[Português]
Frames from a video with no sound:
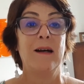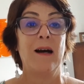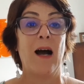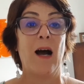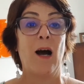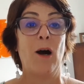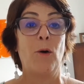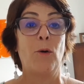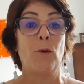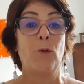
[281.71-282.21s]

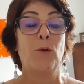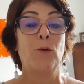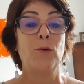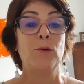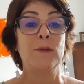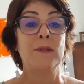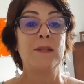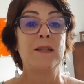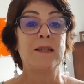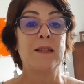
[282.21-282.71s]

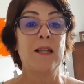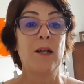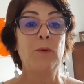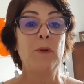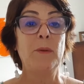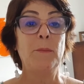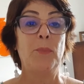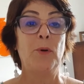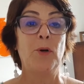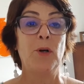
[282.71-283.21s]
algo tão
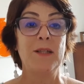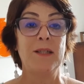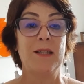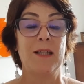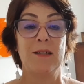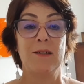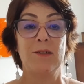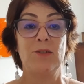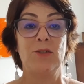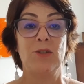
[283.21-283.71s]

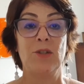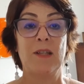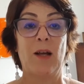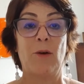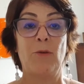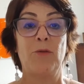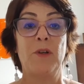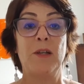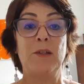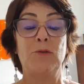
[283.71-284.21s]
importante,
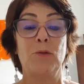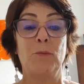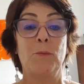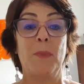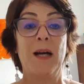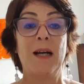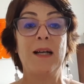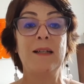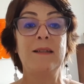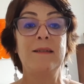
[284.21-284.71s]
talvez o
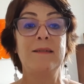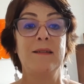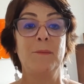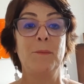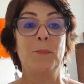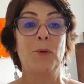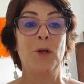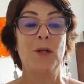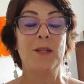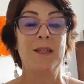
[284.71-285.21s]
mais
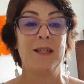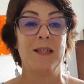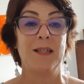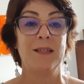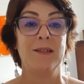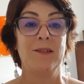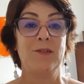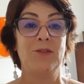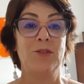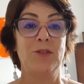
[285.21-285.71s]

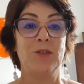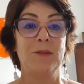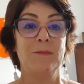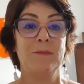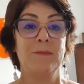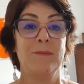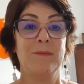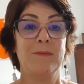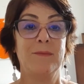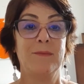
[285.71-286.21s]
importante
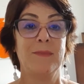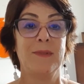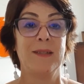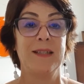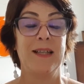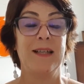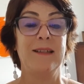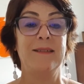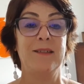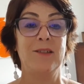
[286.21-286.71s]

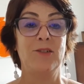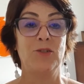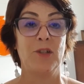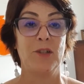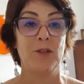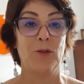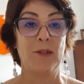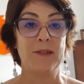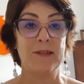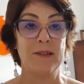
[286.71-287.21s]
que existe
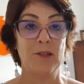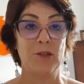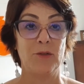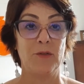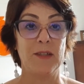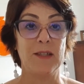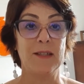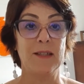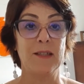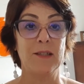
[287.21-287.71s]
em nossas
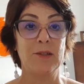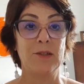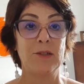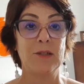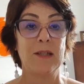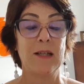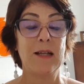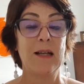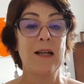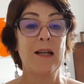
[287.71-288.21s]

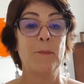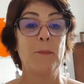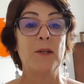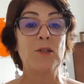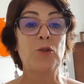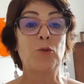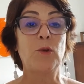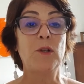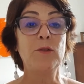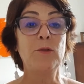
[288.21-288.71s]
vidas.
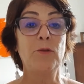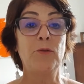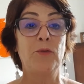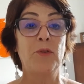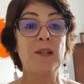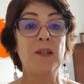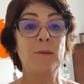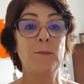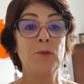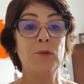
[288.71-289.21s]
Mas quando
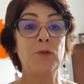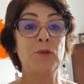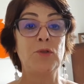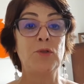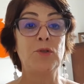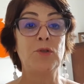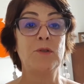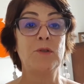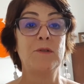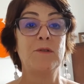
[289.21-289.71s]

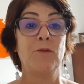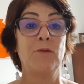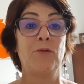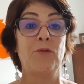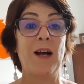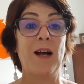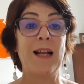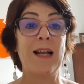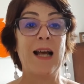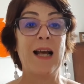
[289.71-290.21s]
vamos
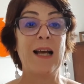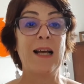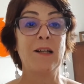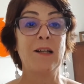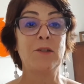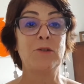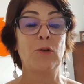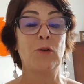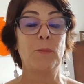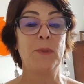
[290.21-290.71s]

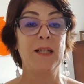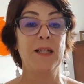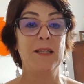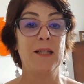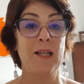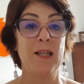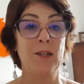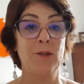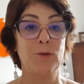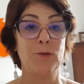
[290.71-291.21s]
falar sobre
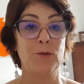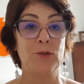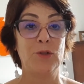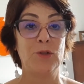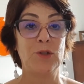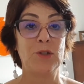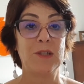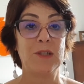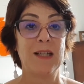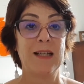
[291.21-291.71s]

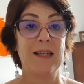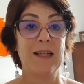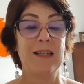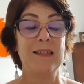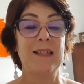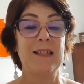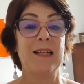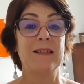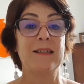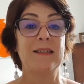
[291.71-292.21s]
Deus,
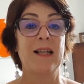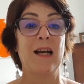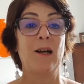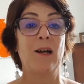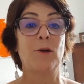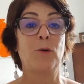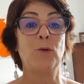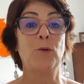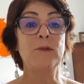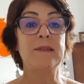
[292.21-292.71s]

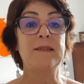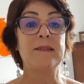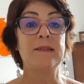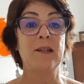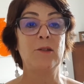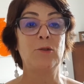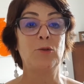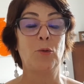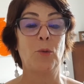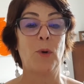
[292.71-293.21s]
tentar
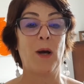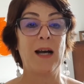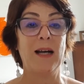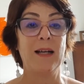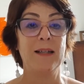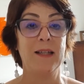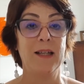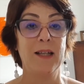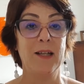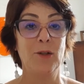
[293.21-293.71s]

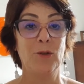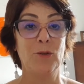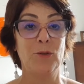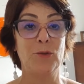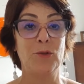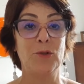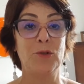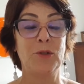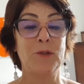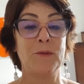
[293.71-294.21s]
conceituar
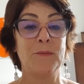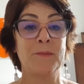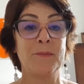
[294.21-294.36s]
Deus,